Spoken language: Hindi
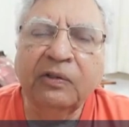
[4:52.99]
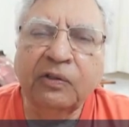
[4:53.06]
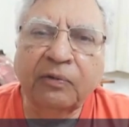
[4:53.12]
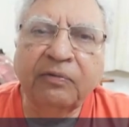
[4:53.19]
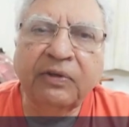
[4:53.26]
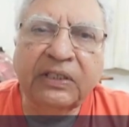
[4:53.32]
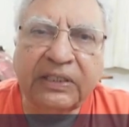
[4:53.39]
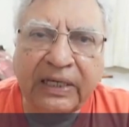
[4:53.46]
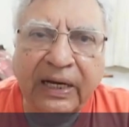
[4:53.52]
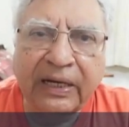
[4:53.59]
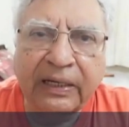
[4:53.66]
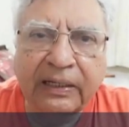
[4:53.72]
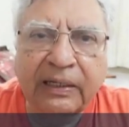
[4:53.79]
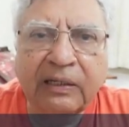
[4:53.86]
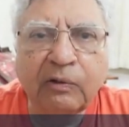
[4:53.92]
जो
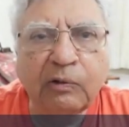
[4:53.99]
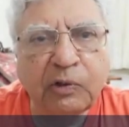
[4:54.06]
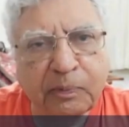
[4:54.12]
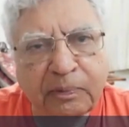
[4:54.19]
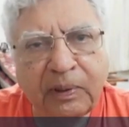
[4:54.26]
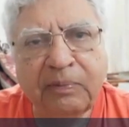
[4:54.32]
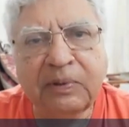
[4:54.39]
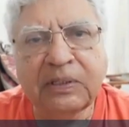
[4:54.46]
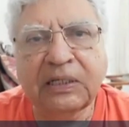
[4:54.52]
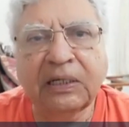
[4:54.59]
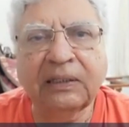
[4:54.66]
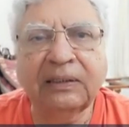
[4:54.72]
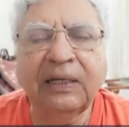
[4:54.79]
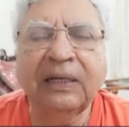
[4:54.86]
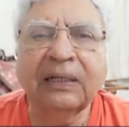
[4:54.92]
विचार है उस पर भी
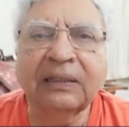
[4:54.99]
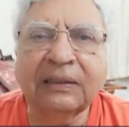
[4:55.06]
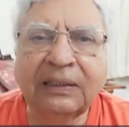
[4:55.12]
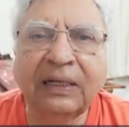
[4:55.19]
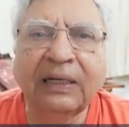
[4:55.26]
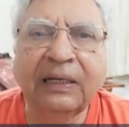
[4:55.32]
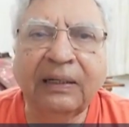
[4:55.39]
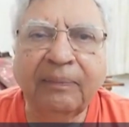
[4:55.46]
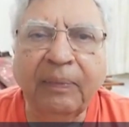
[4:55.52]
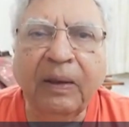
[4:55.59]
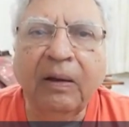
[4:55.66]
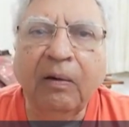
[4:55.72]
श्रद्धा रखता है